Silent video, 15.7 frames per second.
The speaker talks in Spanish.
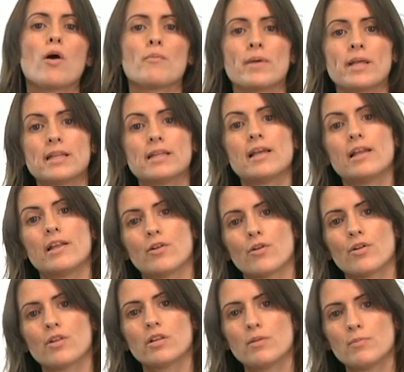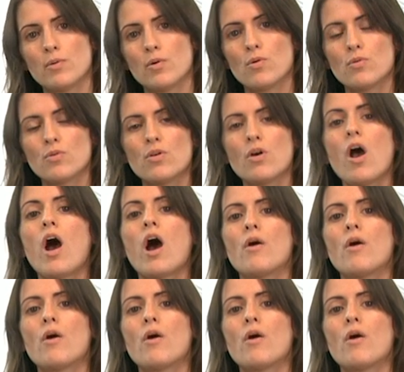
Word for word: aumenta el error de tipo 1